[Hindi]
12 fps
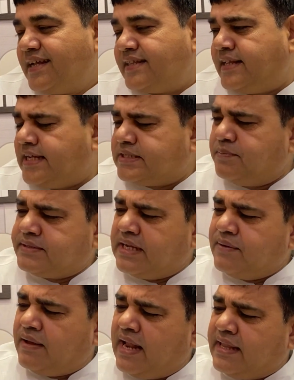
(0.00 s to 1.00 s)
देश
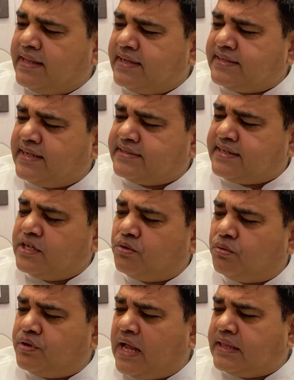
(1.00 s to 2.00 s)
बेचने वाला देश के
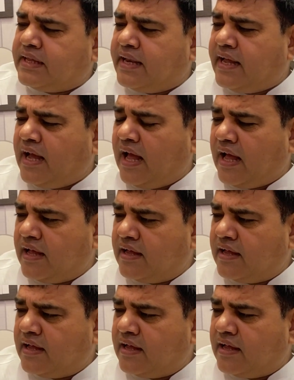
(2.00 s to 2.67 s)
शहीदों को याद करेगा